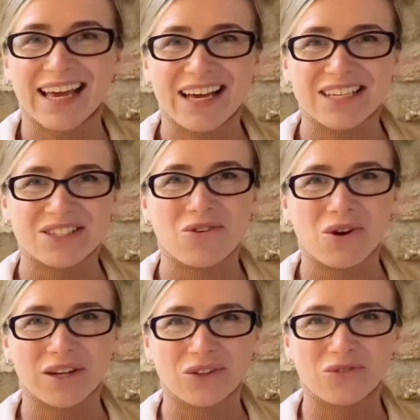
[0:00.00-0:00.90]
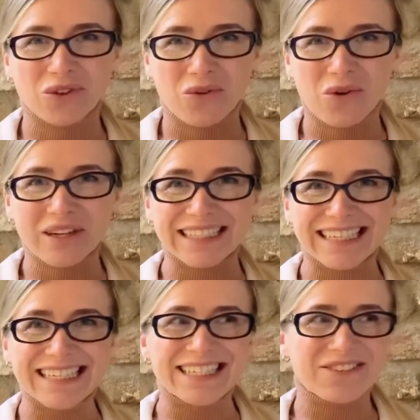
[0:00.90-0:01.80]
Скоро Новый год,
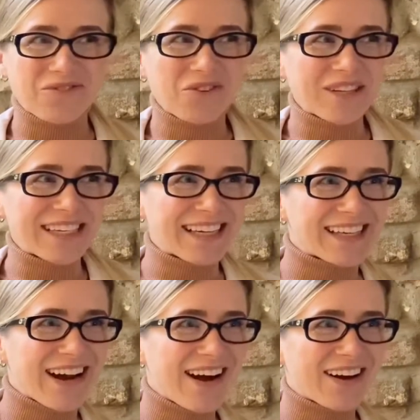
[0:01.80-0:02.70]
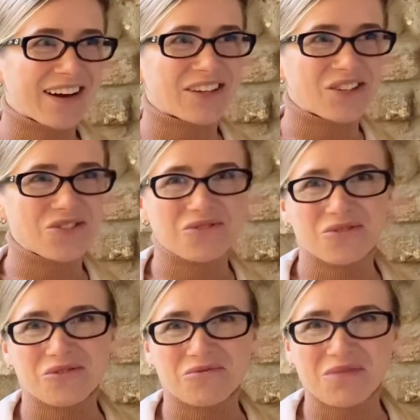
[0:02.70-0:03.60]
и сегодня я
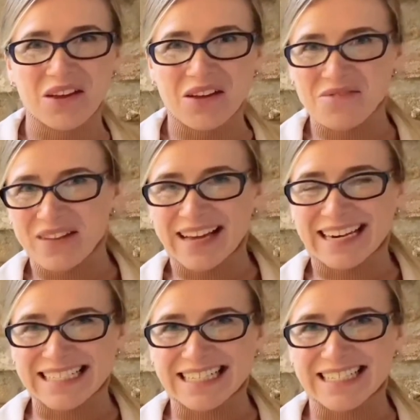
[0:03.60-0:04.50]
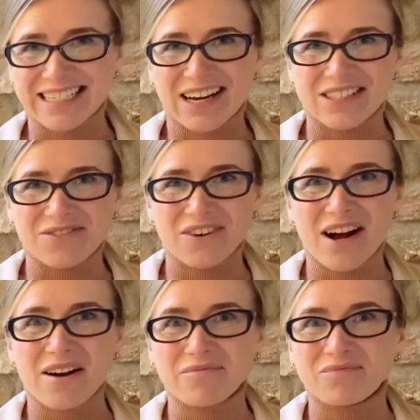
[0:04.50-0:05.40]
хочу рассказать
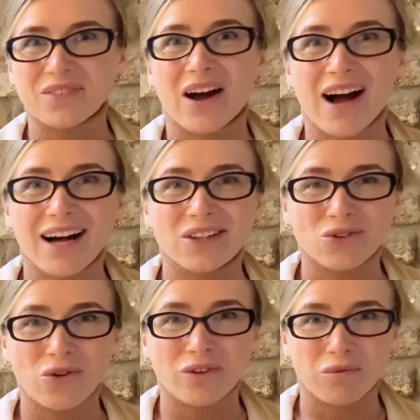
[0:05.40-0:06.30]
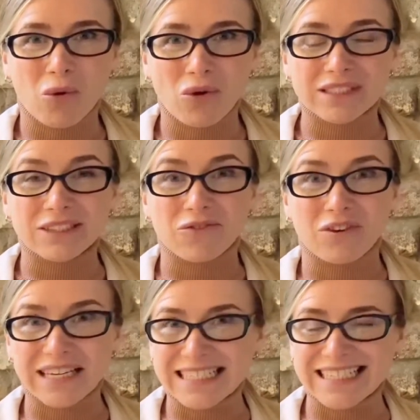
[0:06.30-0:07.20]
вам о Новом годе в
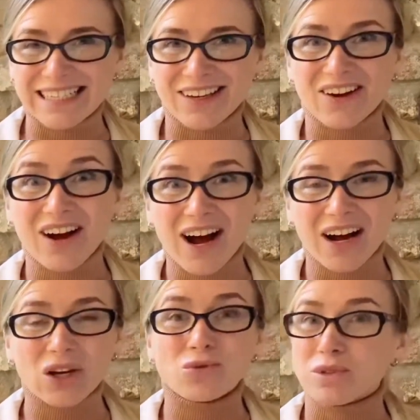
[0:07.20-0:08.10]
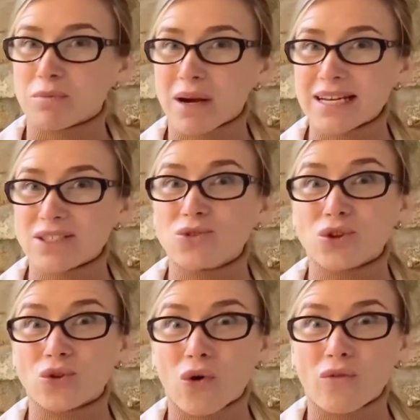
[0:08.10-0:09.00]
России. Как люди празднуют
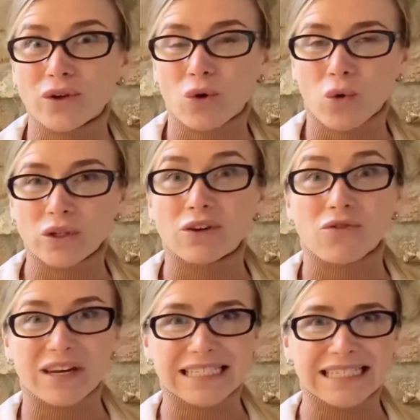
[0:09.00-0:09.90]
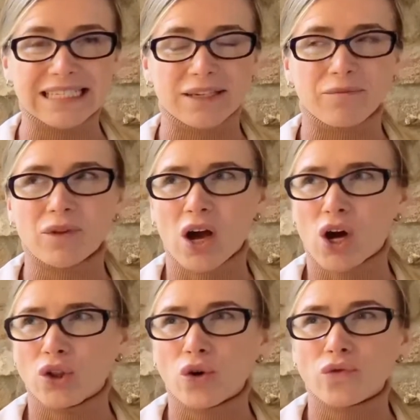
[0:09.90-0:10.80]
Новый год в России –
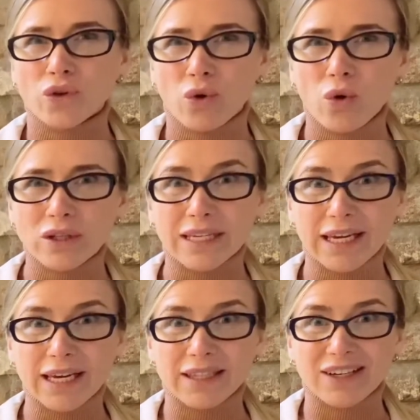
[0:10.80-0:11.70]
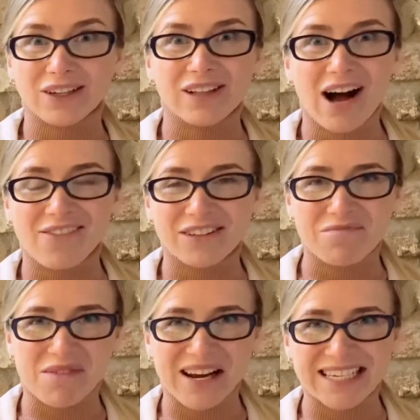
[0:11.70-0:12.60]
Новый год – это главный
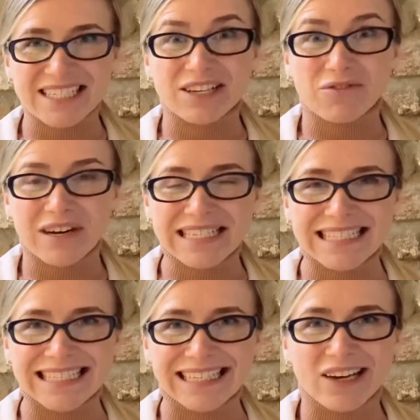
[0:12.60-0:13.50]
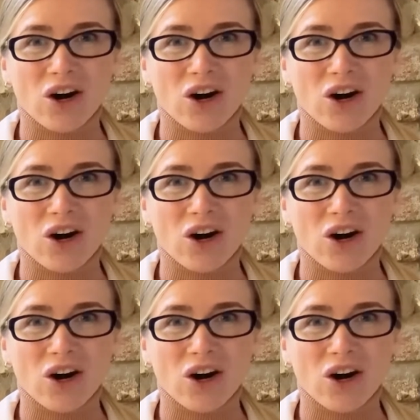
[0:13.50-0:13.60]
праздник в России.